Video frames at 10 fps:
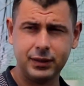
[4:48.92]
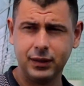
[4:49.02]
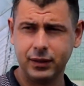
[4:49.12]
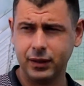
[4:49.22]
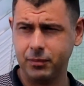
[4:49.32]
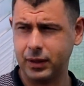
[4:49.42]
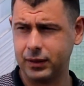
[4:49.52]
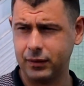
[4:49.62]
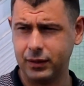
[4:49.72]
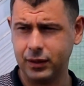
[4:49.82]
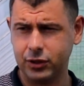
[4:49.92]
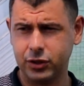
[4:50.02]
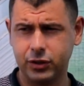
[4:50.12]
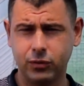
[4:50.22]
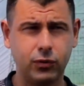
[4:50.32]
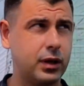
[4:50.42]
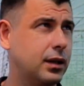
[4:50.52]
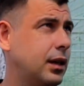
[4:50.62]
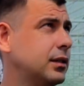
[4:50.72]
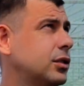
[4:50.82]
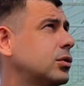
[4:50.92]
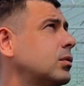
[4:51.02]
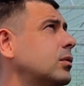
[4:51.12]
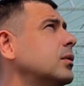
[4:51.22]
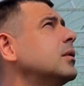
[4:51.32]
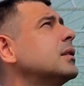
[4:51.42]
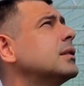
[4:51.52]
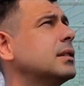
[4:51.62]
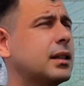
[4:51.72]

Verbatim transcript: сильный, ребята говорили, ураган, что с